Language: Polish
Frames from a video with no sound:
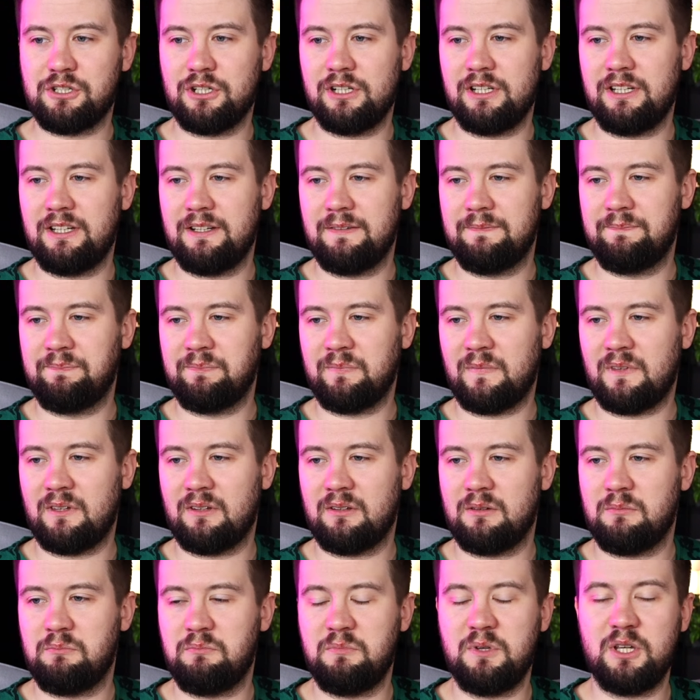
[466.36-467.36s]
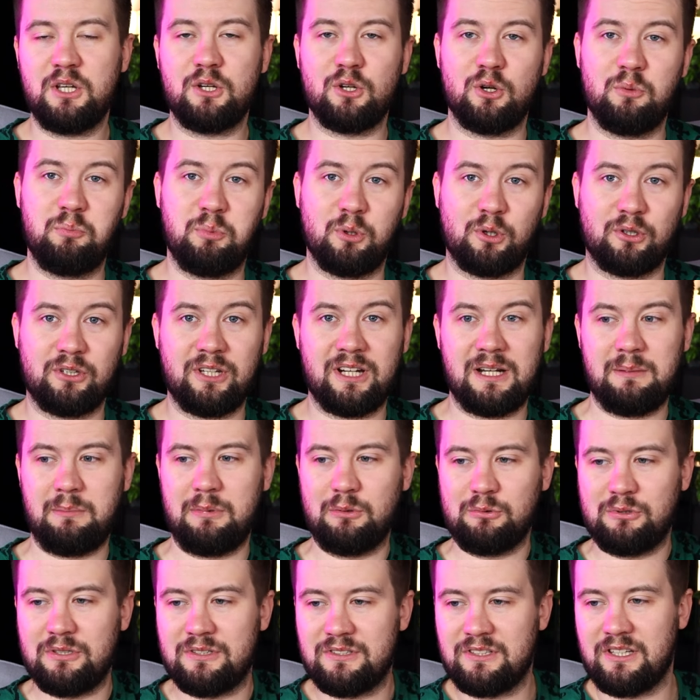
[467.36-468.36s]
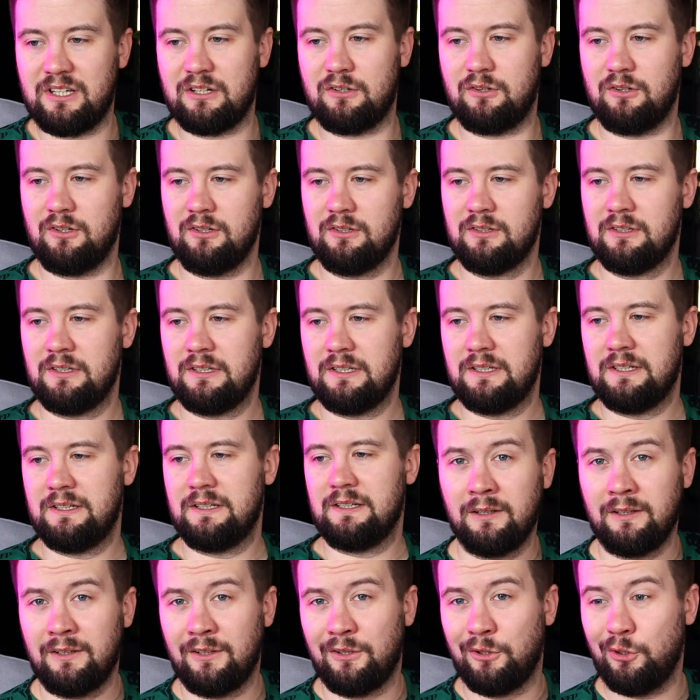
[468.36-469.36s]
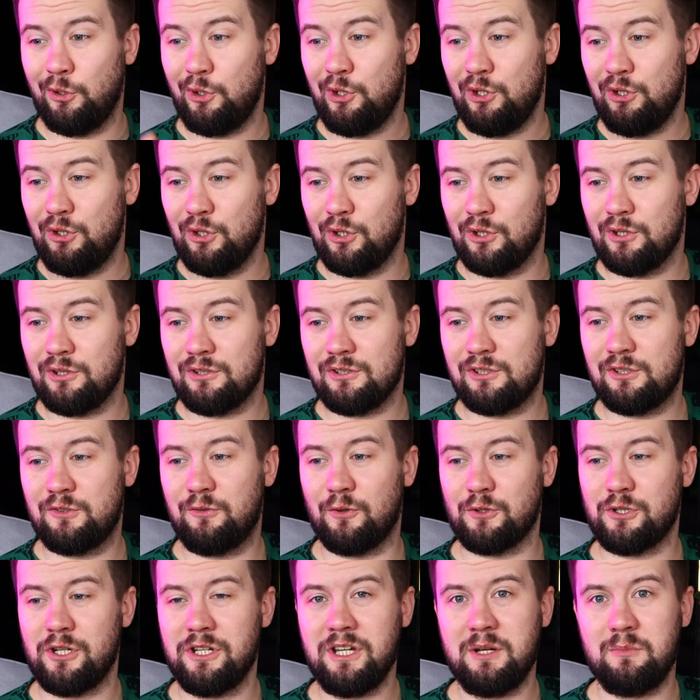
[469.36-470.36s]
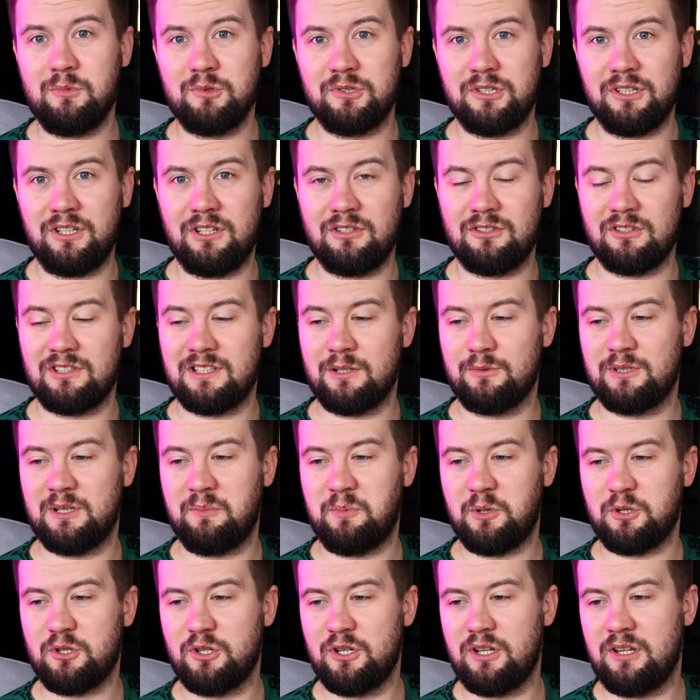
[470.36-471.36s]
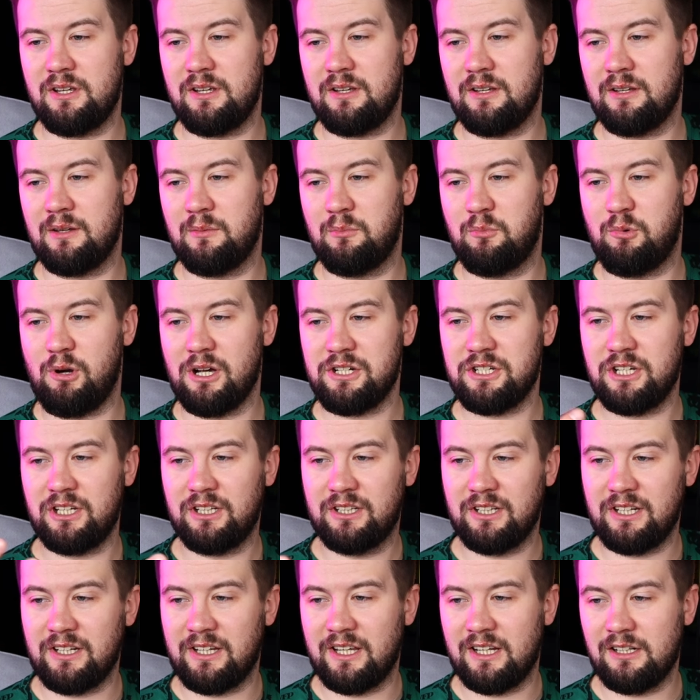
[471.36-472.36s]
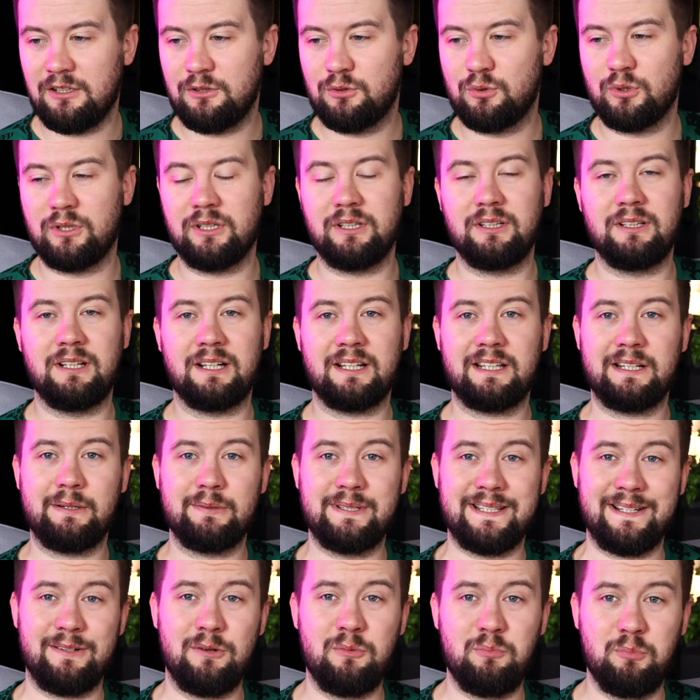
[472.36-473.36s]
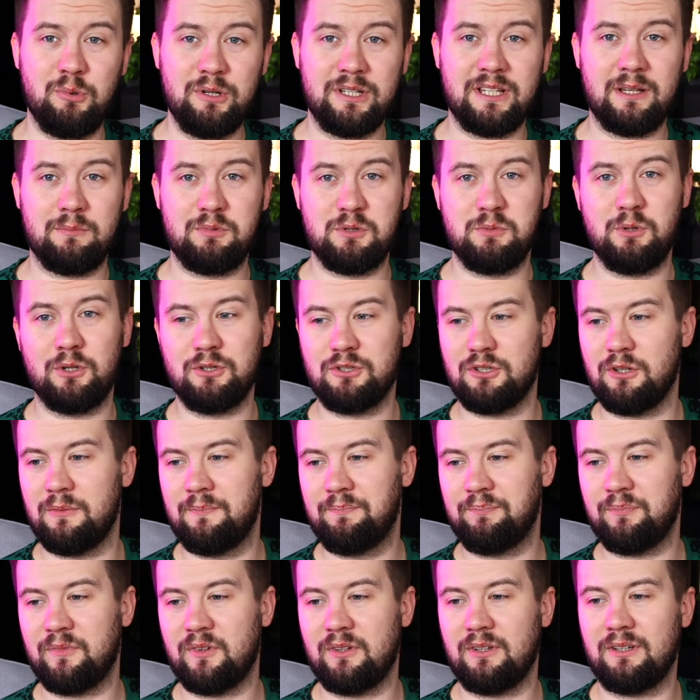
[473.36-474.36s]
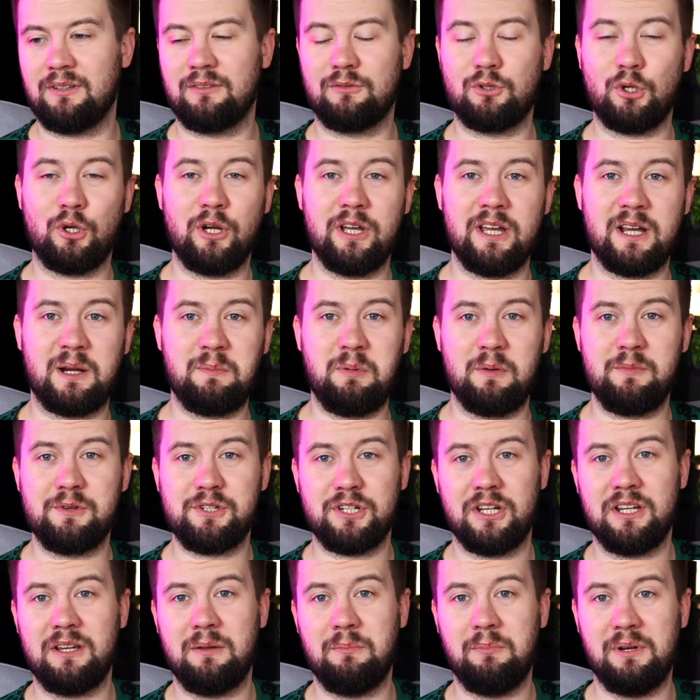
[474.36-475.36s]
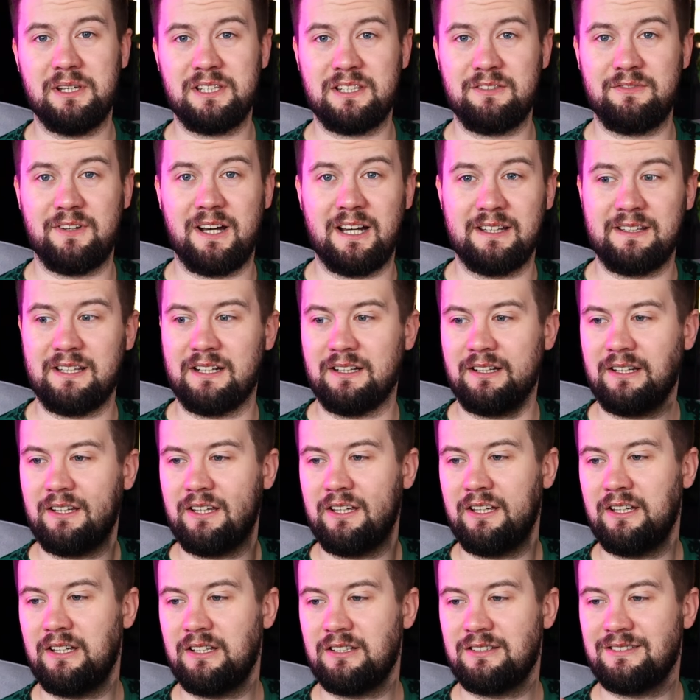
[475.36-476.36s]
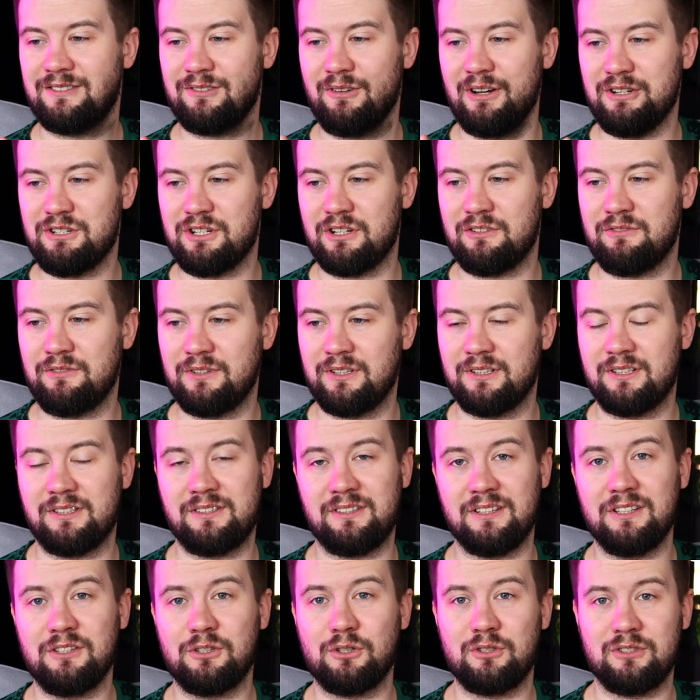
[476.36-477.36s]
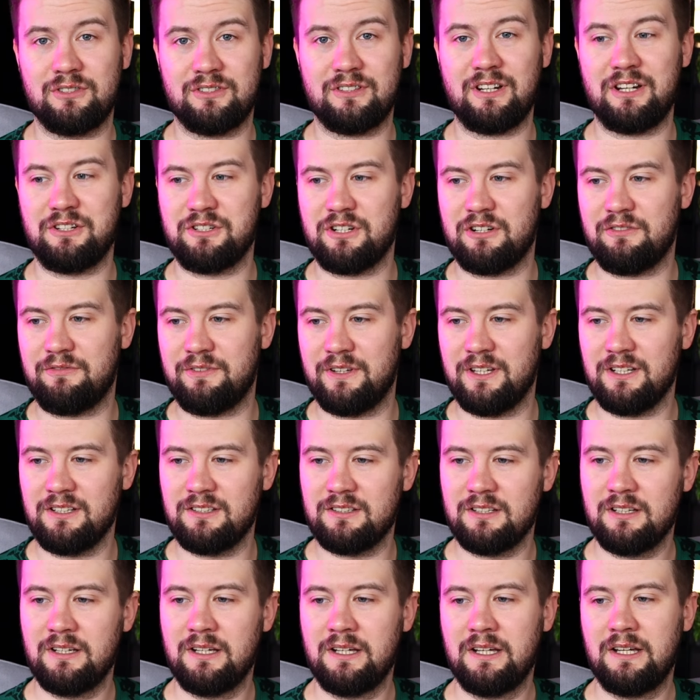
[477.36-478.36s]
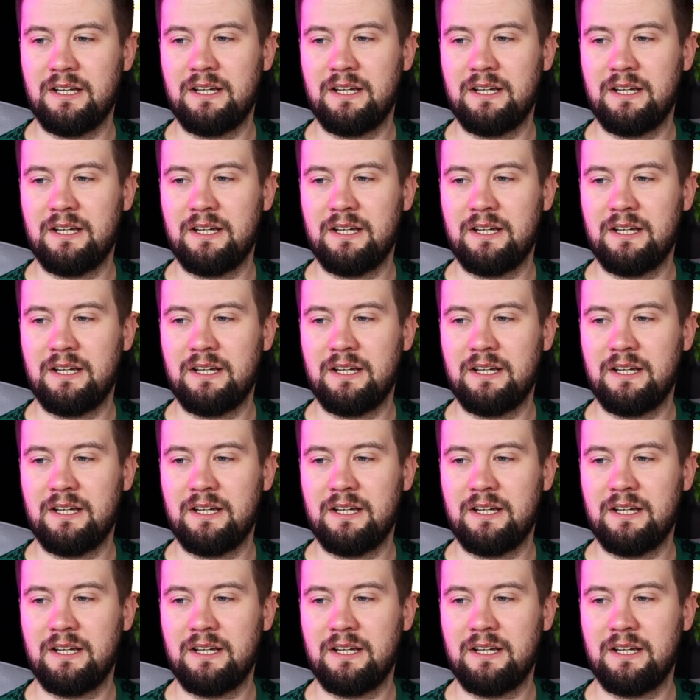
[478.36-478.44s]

czyli mm, mikroportera bałtyckiego. No i do stworzenia muzyki został zaproszony Błażej Grygiel, który nagrał całą płytę brzmiącą trochę jak pomieszanie Massive Attack i Stranger, z intro Stranger Things.